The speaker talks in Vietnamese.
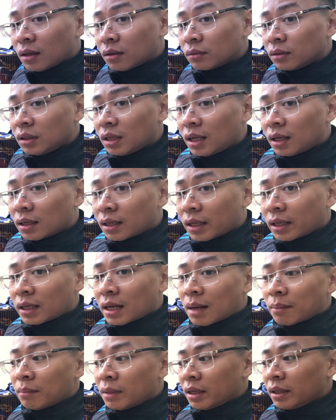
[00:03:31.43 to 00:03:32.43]
như là cái
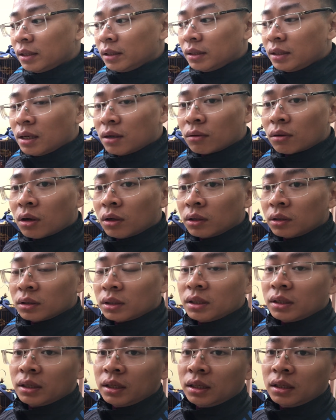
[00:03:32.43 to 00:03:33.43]
cám mới, nhiều con nó
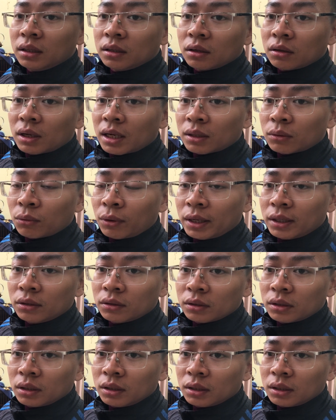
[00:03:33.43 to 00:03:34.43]
thích nghi thì nó ăn quen
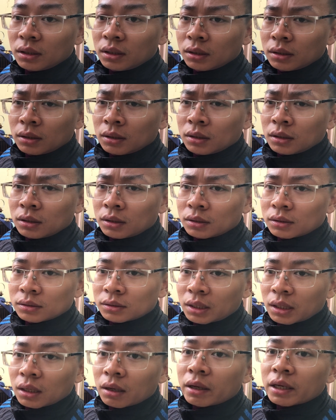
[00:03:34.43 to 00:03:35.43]
rồi thì
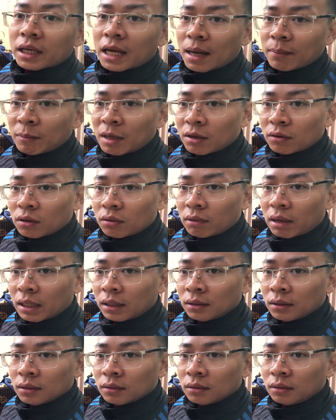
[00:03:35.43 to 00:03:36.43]
thể loại cám nào nó cũng ăn.